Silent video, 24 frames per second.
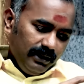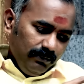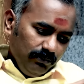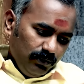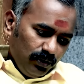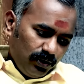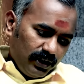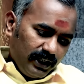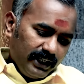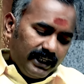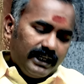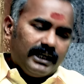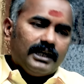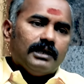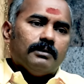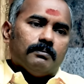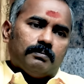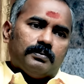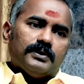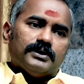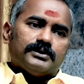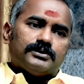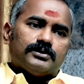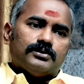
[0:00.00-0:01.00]
திமுக என்ன
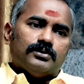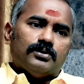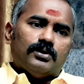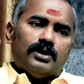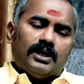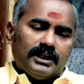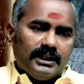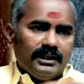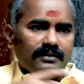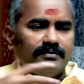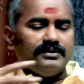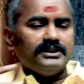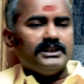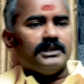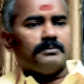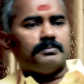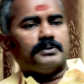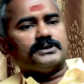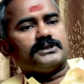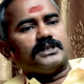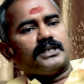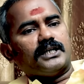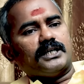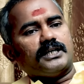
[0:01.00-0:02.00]
பேசுதோ அதான் விஜய்
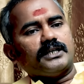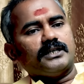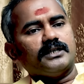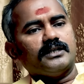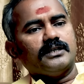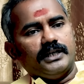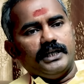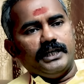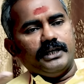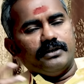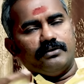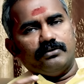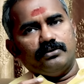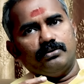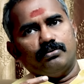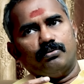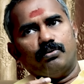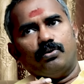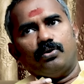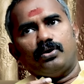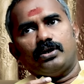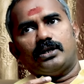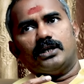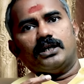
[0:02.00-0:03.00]
பேசுகிறாரு நீங்கள் வந்து
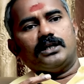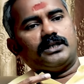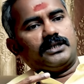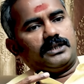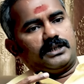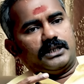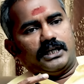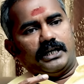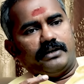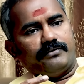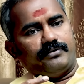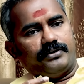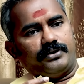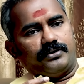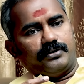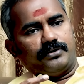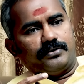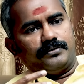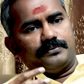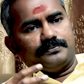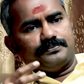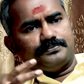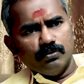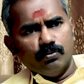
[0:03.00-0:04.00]
ஒரு கண்ணு திராவிடம்
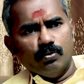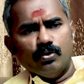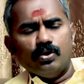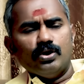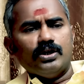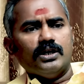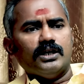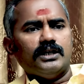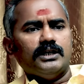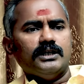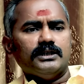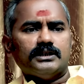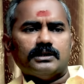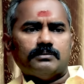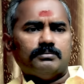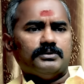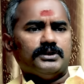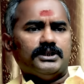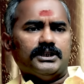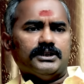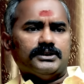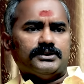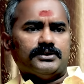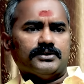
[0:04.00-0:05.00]
ஒரு கண்ணு
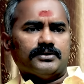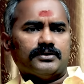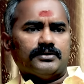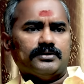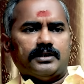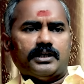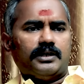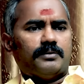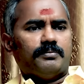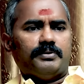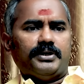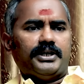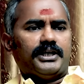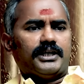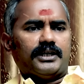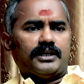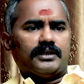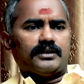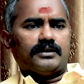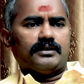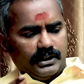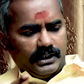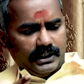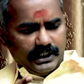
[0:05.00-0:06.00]
தமிழ் தேசியம்
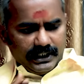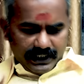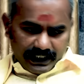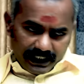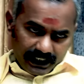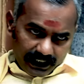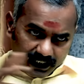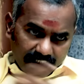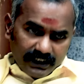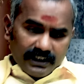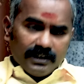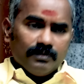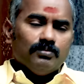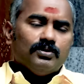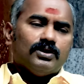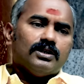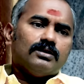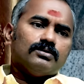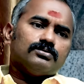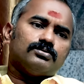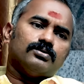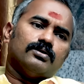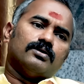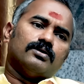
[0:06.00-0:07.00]
அப்படின்றாரு இதே தான் திமுகவும்